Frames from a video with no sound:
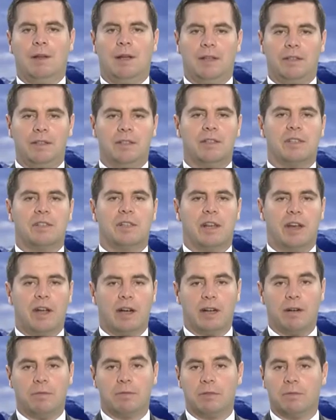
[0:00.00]
Один
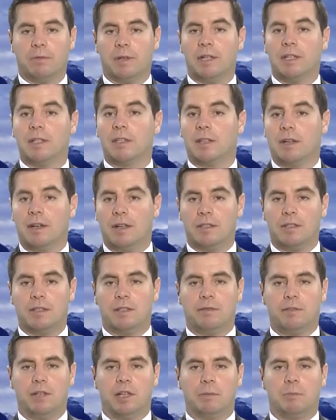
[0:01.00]
скряга в своих
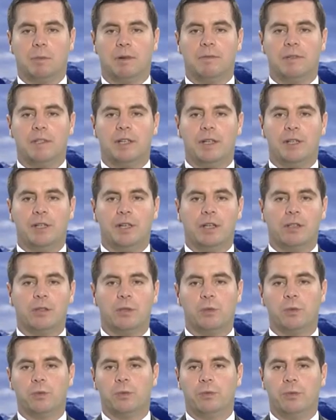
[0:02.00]
странствиях повстречал
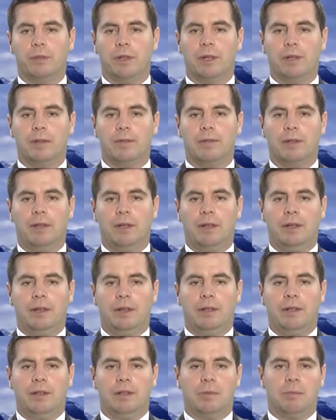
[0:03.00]
Суфия.
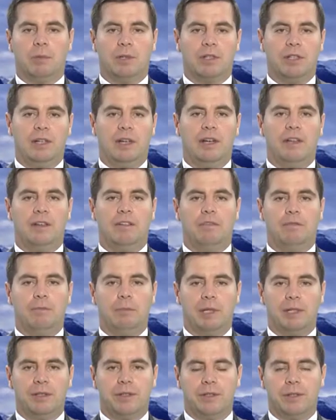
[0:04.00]
И пошли они
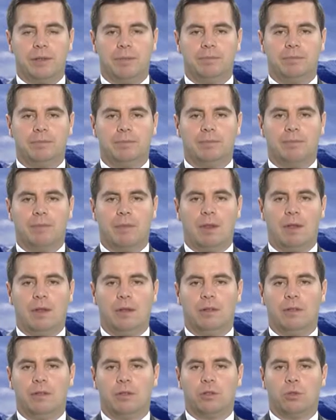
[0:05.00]
вместе.
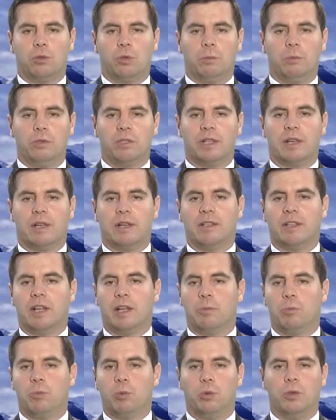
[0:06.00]
Чтобы
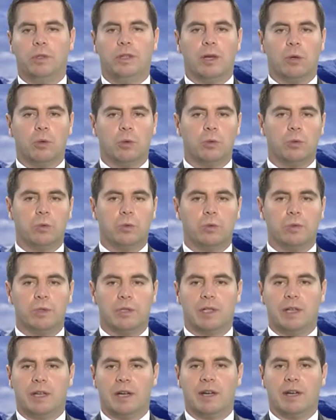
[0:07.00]
скоротать путь-дорогу,
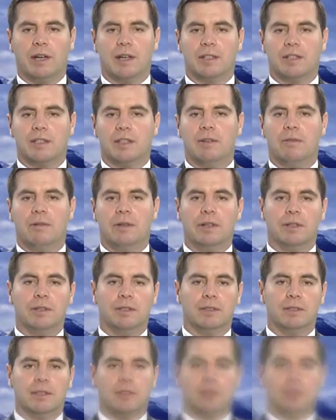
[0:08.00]
скряга
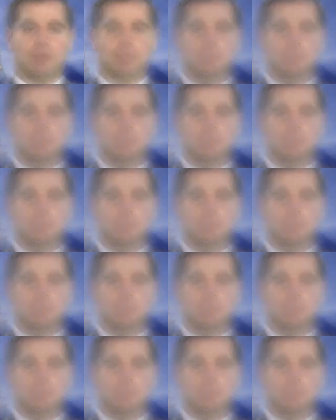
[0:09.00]
разговорился.